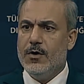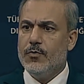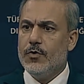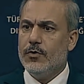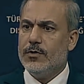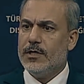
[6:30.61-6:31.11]
Bu
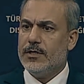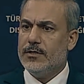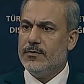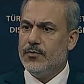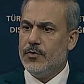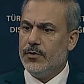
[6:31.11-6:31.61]
yolundaki
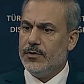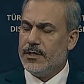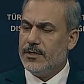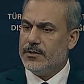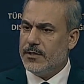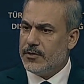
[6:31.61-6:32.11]
bu
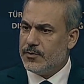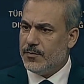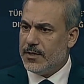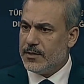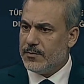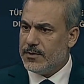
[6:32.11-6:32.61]
yöndeki
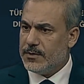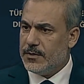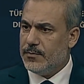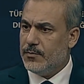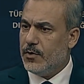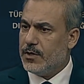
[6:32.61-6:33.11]
çalışmalarımız
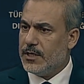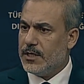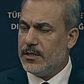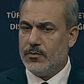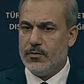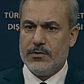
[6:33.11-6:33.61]

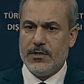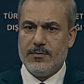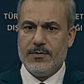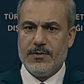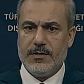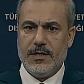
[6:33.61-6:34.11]
bölgedeki
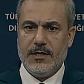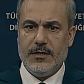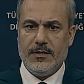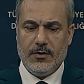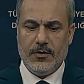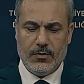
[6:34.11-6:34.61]
dostlarımızla
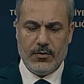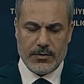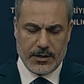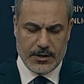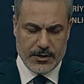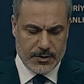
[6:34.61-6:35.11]
ortak
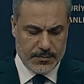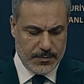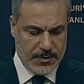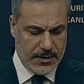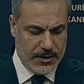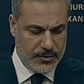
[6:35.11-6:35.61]
işbirliği
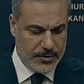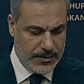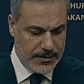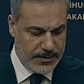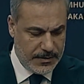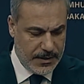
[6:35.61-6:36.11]
içerisinde
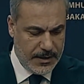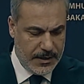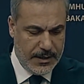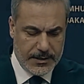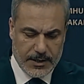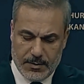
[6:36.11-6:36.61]
devam
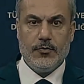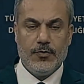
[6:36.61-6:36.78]
edecek.